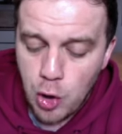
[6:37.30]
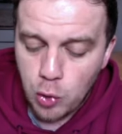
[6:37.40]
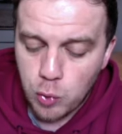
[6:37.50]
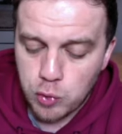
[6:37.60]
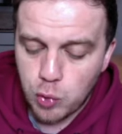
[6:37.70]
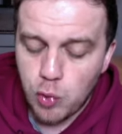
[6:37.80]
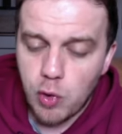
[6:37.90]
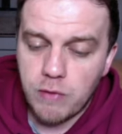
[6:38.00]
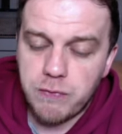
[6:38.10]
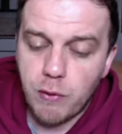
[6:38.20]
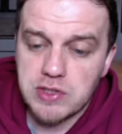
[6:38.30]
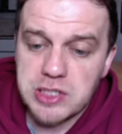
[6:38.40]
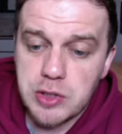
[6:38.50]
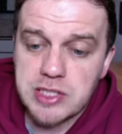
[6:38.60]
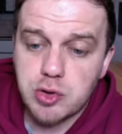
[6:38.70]
contre euh,
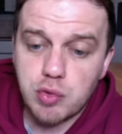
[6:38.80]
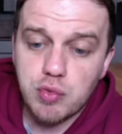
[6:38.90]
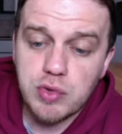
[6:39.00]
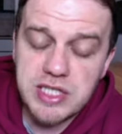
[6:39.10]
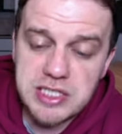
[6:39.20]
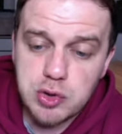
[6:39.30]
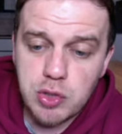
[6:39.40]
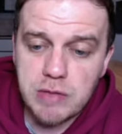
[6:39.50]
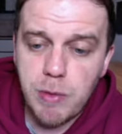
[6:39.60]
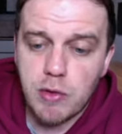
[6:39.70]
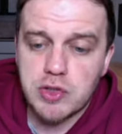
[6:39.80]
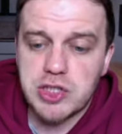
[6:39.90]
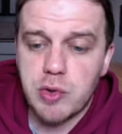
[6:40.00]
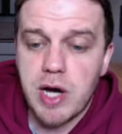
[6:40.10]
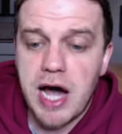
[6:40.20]
Frosinone et surtout historiquement le
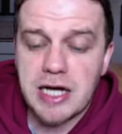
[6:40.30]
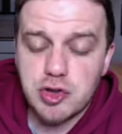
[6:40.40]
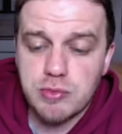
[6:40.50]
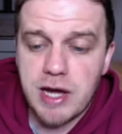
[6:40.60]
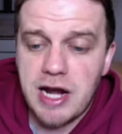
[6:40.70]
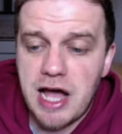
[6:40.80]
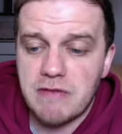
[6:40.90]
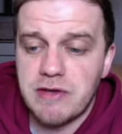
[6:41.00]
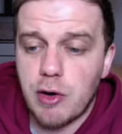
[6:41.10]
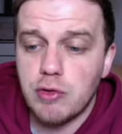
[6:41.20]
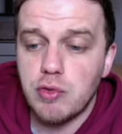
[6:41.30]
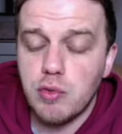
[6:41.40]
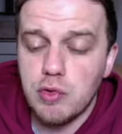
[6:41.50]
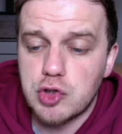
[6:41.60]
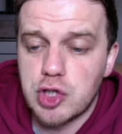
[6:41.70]
Genoa a du mal à Vérone,
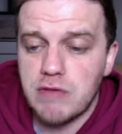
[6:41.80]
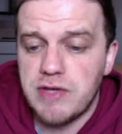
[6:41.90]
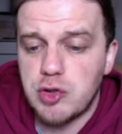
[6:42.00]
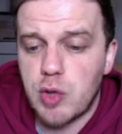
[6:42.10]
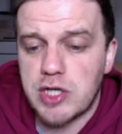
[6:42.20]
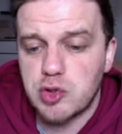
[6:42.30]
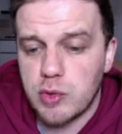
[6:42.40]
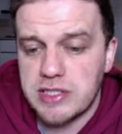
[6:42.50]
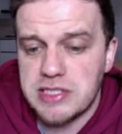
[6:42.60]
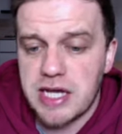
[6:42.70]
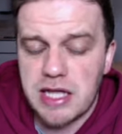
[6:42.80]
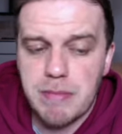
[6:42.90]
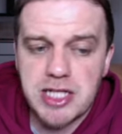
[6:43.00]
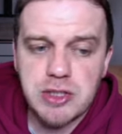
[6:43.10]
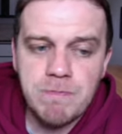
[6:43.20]
une seule victoire sur les 10 derniers
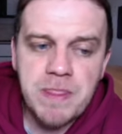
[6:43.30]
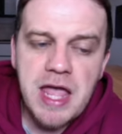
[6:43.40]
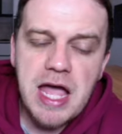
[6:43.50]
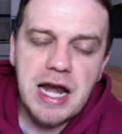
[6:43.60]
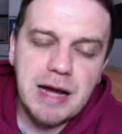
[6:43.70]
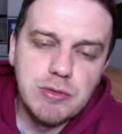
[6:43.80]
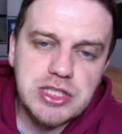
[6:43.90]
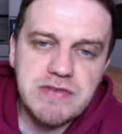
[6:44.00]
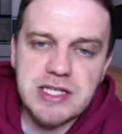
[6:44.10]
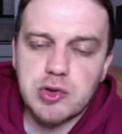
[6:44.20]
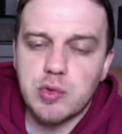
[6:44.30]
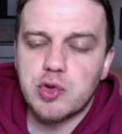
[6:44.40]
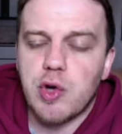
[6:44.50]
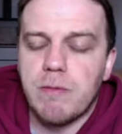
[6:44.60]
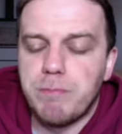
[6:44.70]
matchs. La motivation
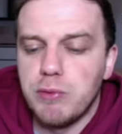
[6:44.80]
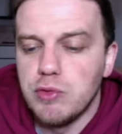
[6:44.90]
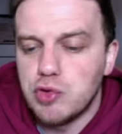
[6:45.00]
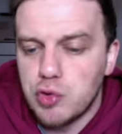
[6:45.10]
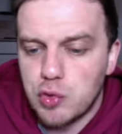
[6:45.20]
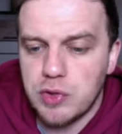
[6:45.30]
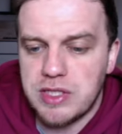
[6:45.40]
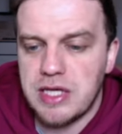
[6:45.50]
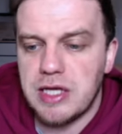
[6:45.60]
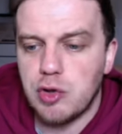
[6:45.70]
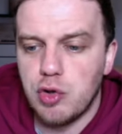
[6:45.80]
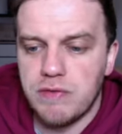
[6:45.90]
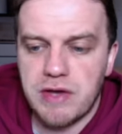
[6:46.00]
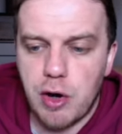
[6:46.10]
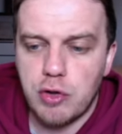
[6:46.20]
sera plus du côté de
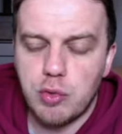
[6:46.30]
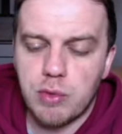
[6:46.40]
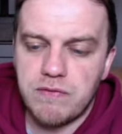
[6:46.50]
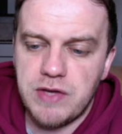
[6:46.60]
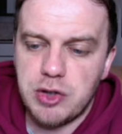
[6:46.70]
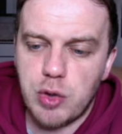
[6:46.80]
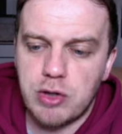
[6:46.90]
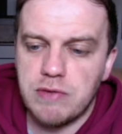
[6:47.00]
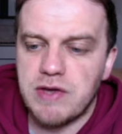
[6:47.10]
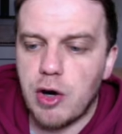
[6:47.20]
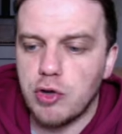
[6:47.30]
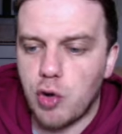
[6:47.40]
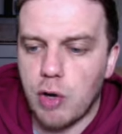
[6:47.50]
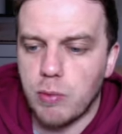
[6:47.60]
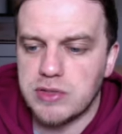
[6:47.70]
Vérone, donc victoire de Vérone
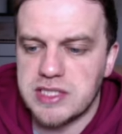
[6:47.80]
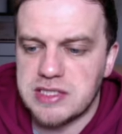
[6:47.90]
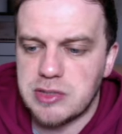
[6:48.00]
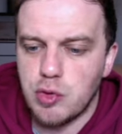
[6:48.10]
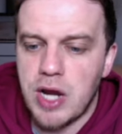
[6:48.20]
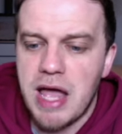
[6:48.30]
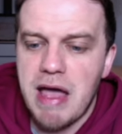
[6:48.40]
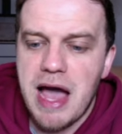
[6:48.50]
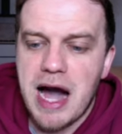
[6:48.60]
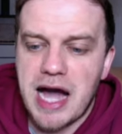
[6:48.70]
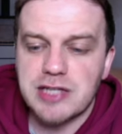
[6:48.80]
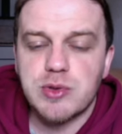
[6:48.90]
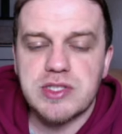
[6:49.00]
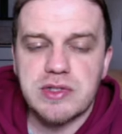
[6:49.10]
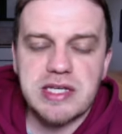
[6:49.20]
remboursée si nul
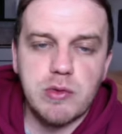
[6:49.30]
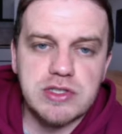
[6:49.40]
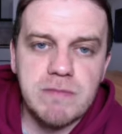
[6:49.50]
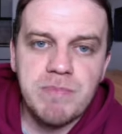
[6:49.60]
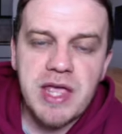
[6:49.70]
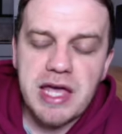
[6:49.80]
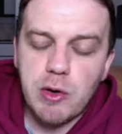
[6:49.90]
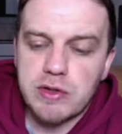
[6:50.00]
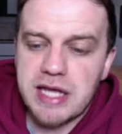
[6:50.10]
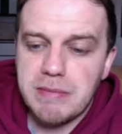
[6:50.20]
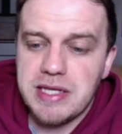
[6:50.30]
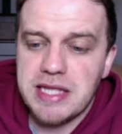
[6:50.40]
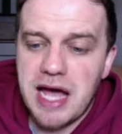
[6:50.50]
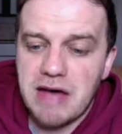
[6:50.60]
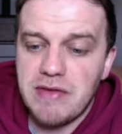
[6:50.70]
1,71. Et on
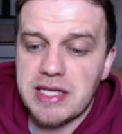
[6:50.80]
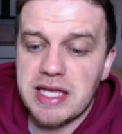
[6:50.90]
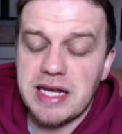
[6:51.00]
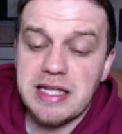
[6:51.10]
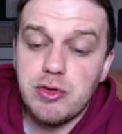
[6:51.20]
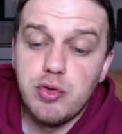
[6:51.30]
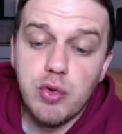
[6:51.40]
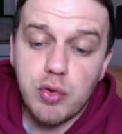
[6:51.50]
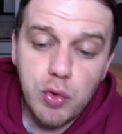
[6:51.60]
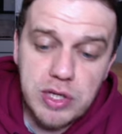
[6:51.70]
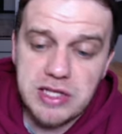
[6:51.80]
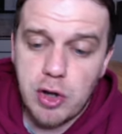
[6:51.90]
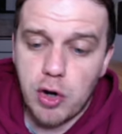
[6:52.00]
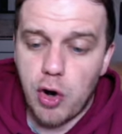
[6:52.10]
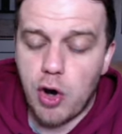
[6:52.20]
termine avec les deux
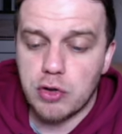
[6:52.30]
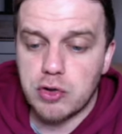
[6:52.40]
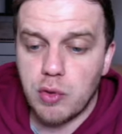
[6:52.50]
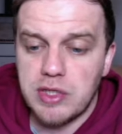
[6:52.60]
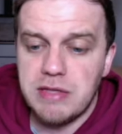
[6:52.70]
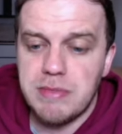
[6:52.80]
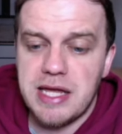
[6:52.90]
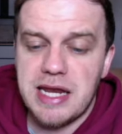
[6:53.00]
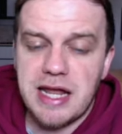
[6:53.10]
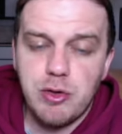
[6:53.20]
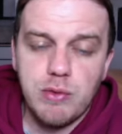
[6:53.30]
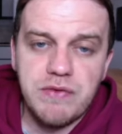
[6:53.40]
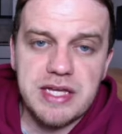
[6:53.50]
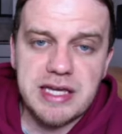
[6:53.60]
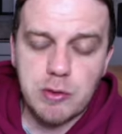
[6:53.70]
co-leaders entre guillemets, la
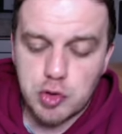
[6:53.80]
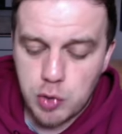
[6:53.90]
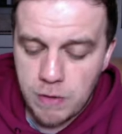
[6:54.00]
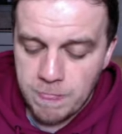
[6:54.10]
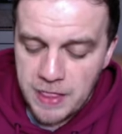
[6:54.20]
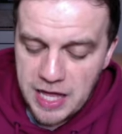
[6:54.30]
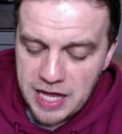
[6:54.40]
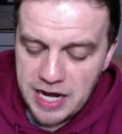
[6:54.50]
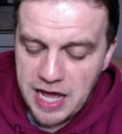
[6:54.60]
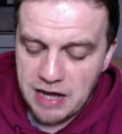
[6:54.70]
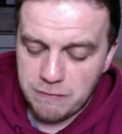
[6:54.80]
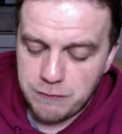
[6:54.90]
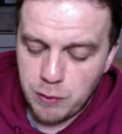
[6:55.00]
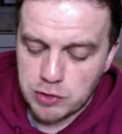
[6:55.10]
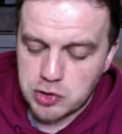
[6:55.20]
Juve qui reçoit la
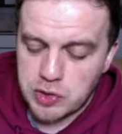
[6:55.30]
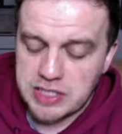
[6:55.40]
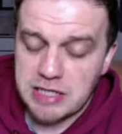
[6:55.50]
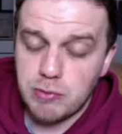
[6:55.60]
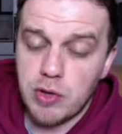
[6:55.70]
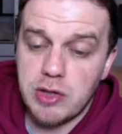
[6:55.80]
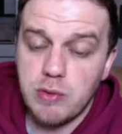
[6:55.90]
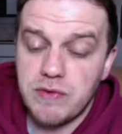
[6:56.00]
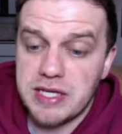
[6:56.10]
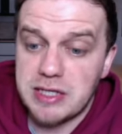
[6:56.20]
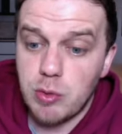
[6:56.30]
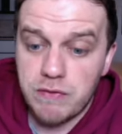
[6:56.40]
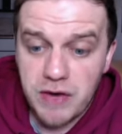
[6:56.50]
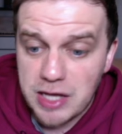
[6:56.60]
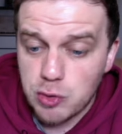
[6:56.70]
Fiorentina, une équipe de la Juve qui doit
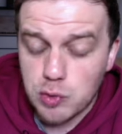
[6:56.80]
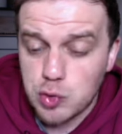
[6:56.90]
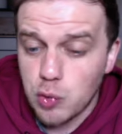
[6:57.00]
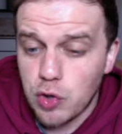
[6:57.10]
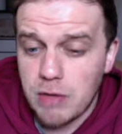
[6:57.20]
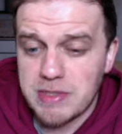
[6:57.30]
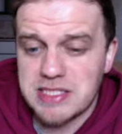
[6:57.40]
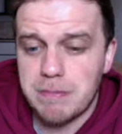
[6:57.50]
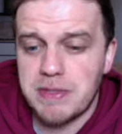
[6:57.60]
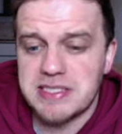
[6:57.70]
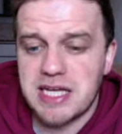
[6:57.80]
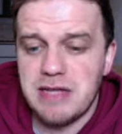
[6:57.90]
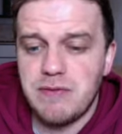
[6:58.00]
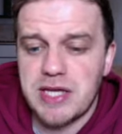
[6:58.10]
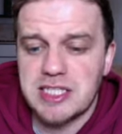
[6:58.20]
faire attention quand même à sa place
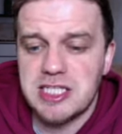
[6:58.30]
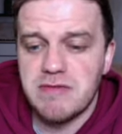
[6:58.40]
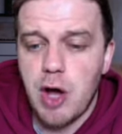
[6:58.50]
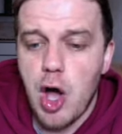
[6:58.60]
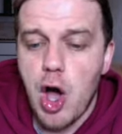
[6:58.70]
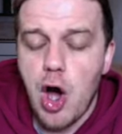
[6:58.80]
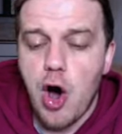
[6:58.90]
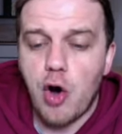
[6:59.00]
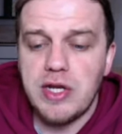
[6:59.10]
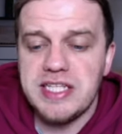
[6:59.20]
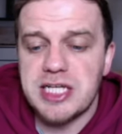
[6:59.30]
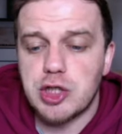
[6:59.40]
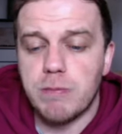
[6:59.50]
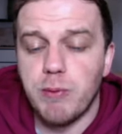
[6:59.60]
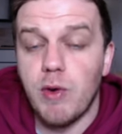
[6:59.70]
qualificative en Ligue des
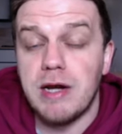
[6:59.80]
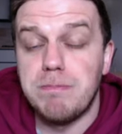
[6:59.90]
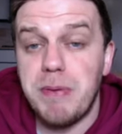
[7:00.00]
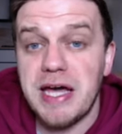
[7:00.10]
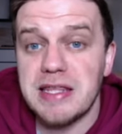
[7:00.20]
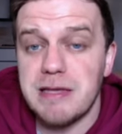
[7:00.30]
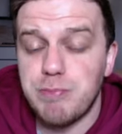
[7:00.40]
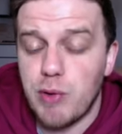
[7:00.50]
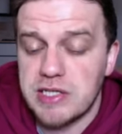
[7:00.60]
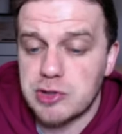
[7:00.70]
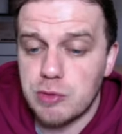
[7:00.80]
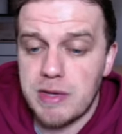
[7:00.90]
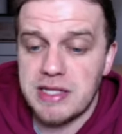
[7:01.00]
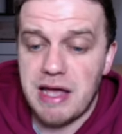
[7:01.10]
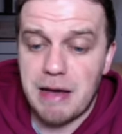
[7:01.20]
Champions. Elle perd des points
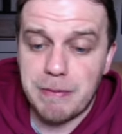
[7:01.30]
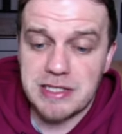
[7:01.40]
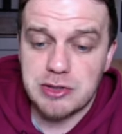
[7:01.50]
semaine après